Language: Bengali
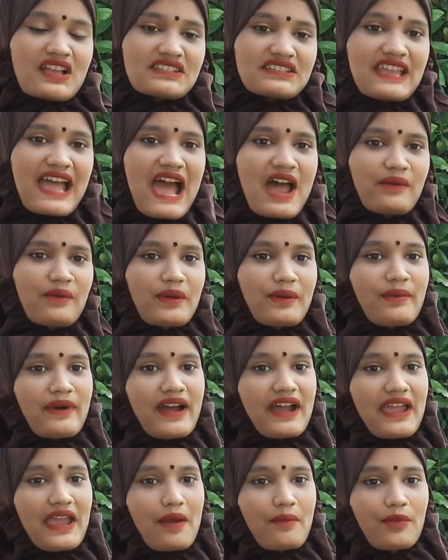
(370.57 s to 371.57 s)
সারবে
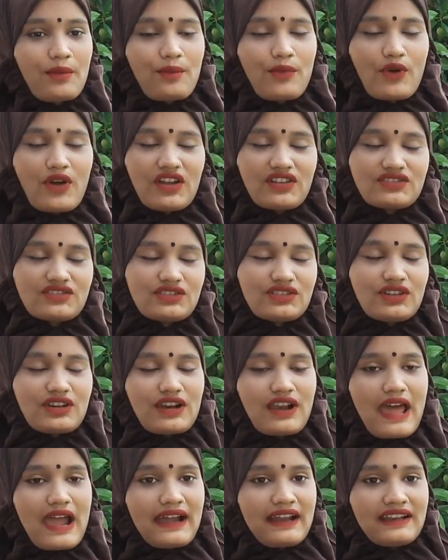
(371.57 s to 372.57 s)
ভাই আমার বয়স
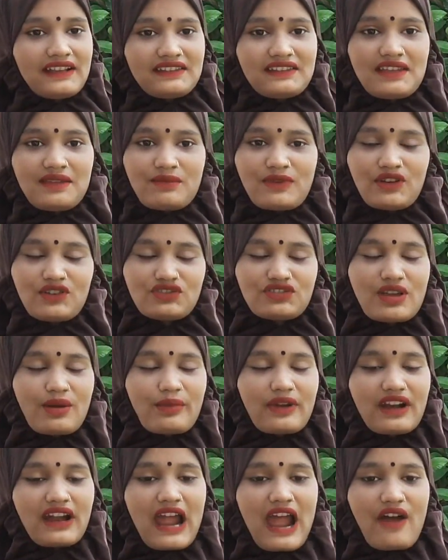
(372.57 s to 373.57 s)
হইলো লাগে না যেই মানুষ
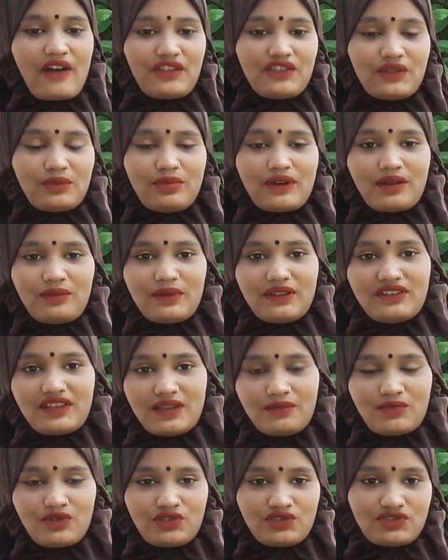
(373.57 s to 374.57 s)
আমার খাওয়াইতে পারবে
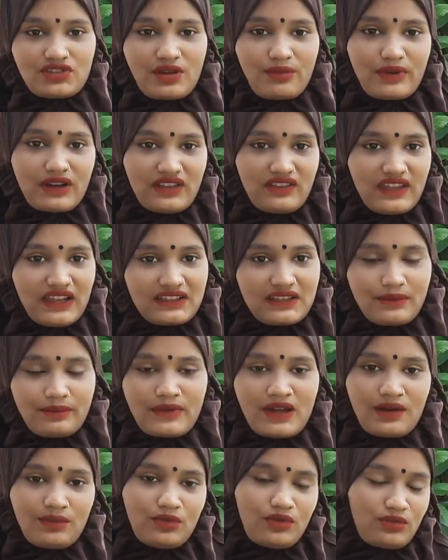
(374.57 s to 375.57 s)
যেই মানুষ আমার দেখতে
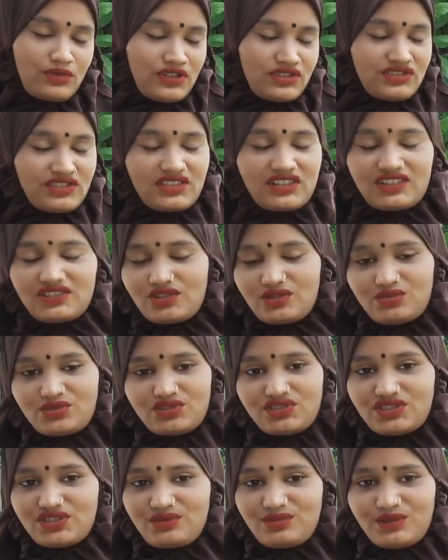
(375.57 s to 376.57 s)
পারবে মানুষের কাছে
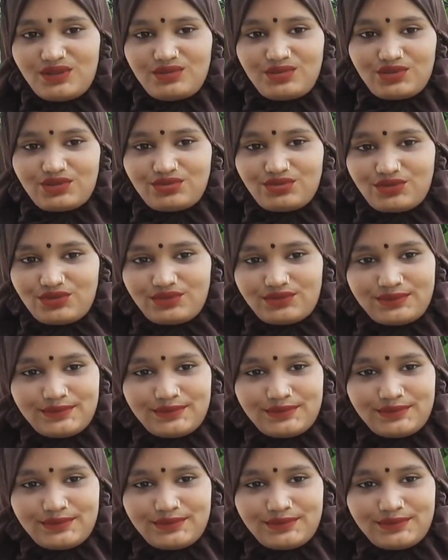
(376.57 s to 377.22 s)
অবশ্যই বিয়ে বলবো